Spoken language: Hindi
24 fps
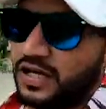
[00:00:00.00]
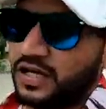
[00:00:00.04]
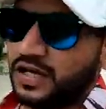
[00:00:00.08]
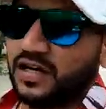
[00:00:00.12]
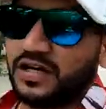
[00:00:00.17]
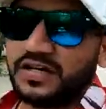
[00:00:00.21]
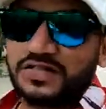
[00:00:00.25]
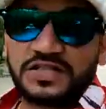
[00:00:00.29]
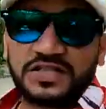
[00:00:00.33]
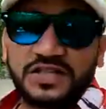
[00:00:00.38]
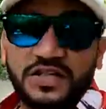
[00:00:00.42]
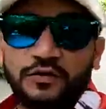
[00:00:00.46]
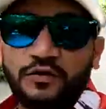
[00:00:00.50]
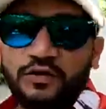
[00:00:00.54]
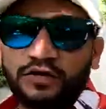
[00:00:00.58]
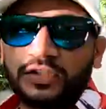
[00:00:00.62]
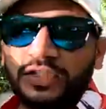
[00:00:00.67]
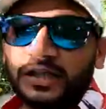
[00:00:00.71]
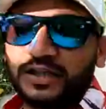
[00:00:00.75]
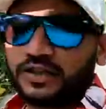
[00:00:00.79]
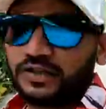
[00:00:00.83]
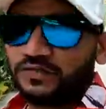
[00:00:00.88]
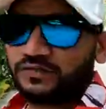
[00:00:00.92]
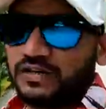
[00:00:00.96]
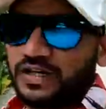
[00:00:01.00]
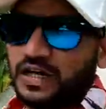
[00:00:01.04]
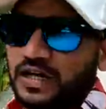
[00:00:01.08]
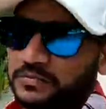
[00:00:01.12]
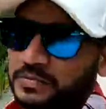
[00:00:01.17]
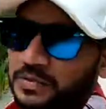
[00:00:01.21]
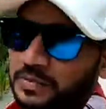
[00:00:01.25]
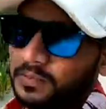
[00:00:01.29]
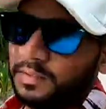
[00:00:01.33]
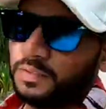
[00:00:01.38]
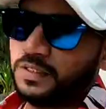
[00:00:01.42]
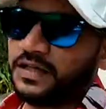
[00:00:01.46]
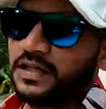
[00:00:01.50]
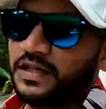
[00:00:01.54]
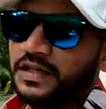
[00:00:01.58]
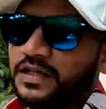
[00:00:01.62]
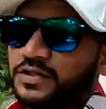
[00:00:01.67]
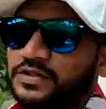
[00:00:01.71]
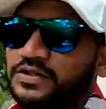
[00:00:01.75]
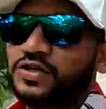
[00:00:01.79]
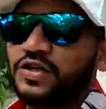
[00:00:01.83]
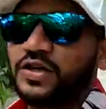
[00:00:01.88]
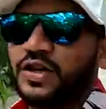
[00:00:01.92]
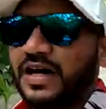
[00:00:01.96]
सब होता है तो वहाँ पे भी
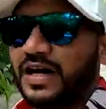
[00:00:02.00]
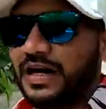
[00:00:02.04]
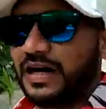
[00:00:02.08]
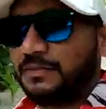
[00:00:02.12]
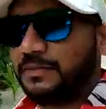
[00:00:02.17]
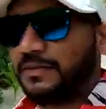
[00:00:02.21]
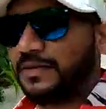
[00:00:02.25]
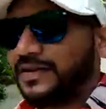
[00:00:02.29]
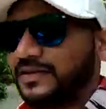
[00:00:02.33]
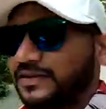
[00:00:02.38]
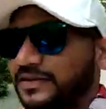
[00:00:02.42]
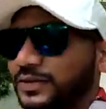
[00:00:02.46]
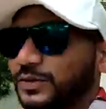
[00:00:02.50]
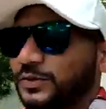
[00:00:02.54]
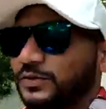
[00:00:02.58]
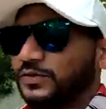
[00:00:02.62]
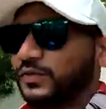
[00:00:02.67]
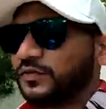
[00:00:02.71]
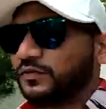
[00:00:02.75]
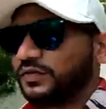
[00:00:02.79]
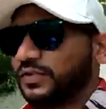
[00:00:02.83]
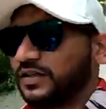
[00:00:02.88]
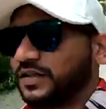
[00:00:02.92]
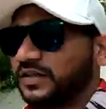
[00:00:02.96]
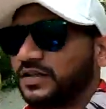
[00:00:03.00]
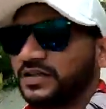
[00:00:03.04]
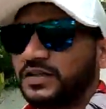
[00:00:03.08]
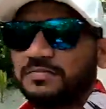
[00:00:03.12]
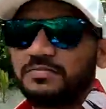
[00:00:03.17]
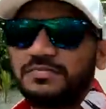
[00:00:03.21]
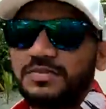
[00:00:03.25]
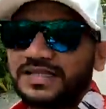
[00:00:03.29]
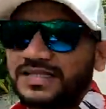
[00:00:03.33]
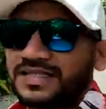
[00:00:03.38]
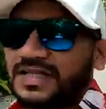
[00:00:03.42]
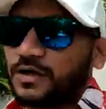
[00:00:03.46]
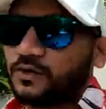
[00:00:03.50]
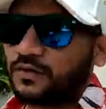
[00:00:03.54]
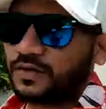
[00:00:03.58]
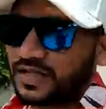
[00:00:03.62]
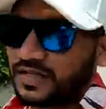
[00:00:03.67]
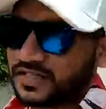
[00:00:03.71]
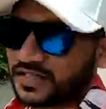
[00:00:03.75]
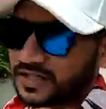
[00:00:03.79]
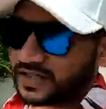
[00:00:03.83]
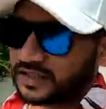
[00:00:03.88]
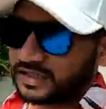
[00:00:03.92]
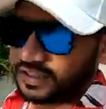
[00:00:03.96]
जो आप आते हो तो फिर मज़ा
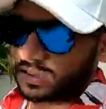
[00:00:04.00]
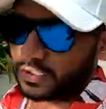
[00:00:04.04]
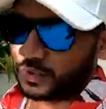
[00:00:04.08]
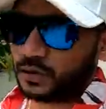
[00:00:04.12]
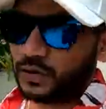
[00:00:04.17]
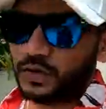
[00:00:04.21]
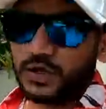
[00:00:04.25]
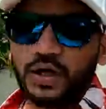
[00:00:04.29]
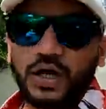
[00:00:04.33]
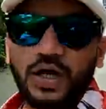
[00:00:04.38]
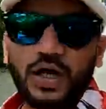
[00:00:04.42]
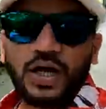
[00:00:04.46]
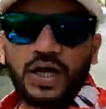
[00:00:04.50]
उठा सकते हो